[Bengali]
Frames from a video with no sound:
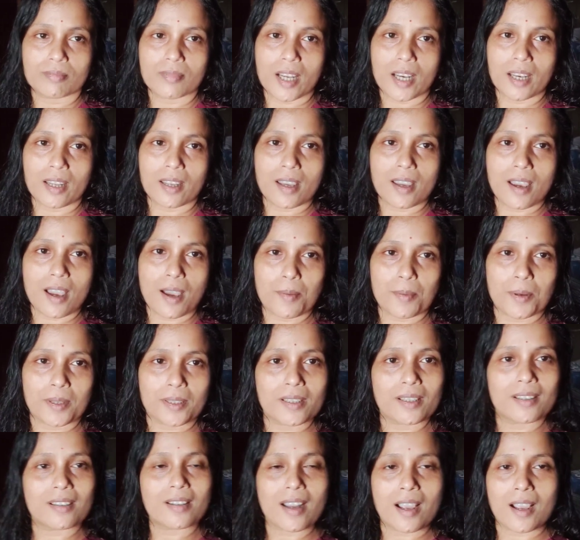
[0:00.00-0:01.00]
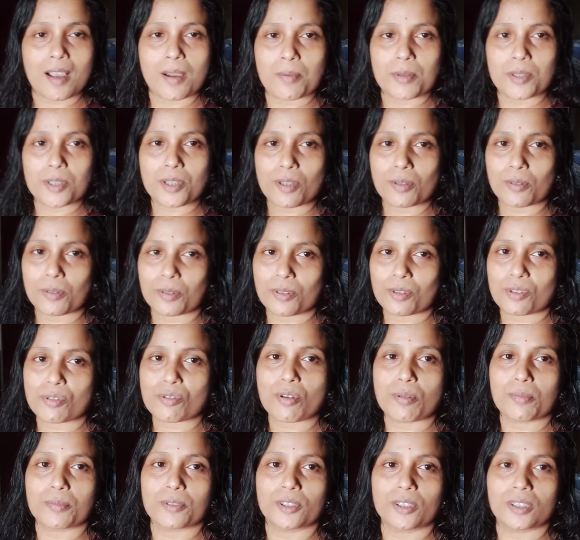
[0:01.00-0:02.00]
মানে আমাদের টাকা পয়সার কত
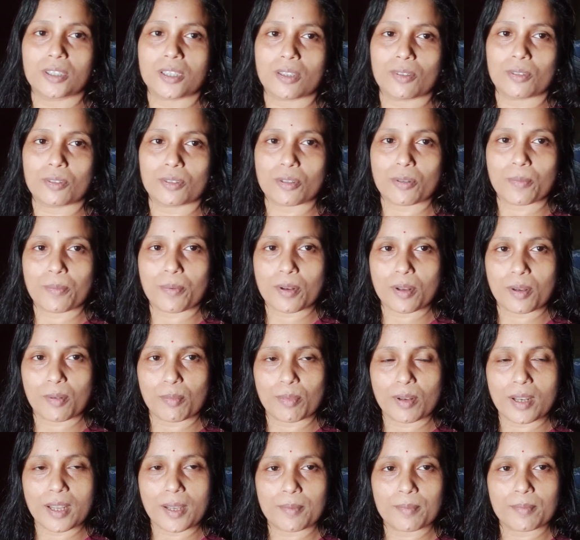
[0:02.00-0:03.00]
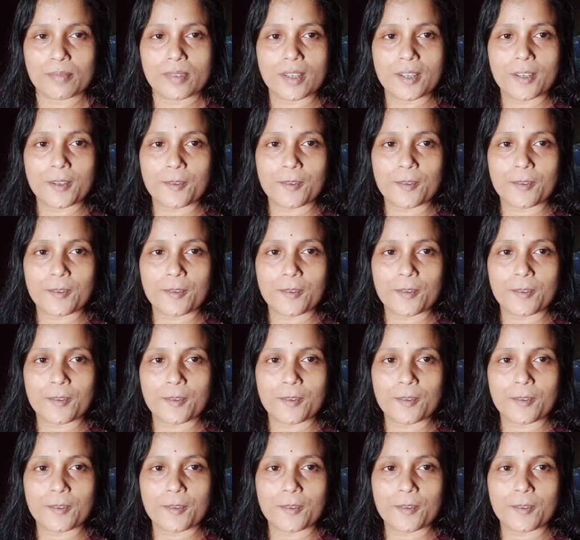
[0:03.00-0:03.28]
সমস্যা কত প্রবলেম